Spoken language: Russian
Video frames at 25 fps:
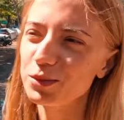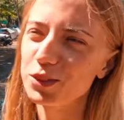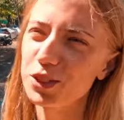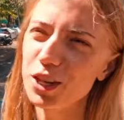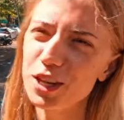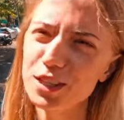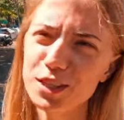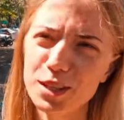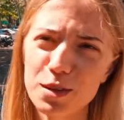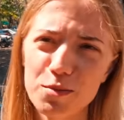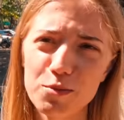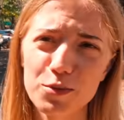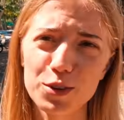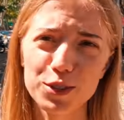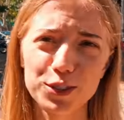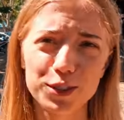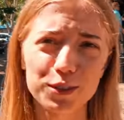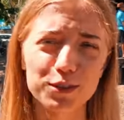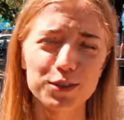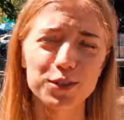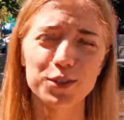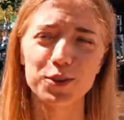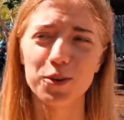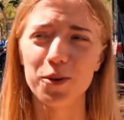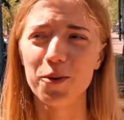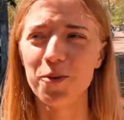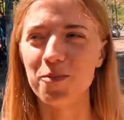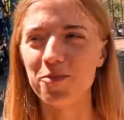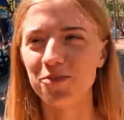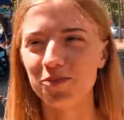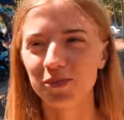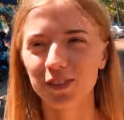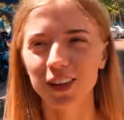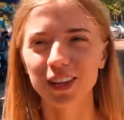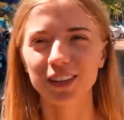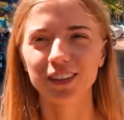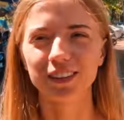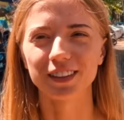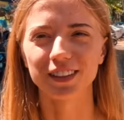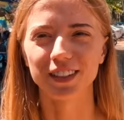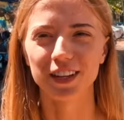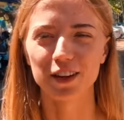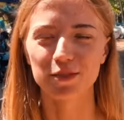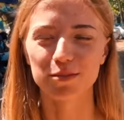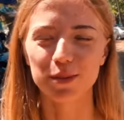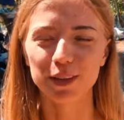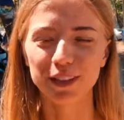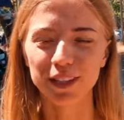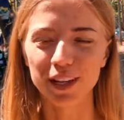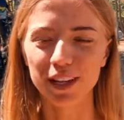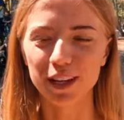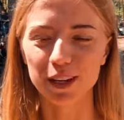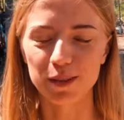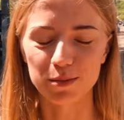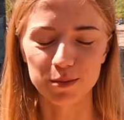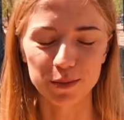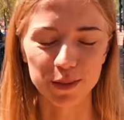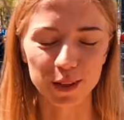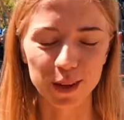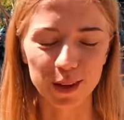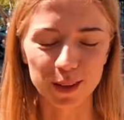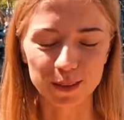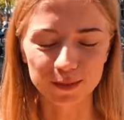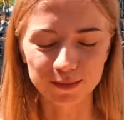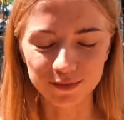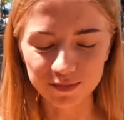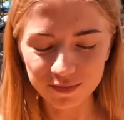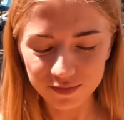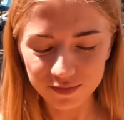В частном можно все. Это когда я модельник была.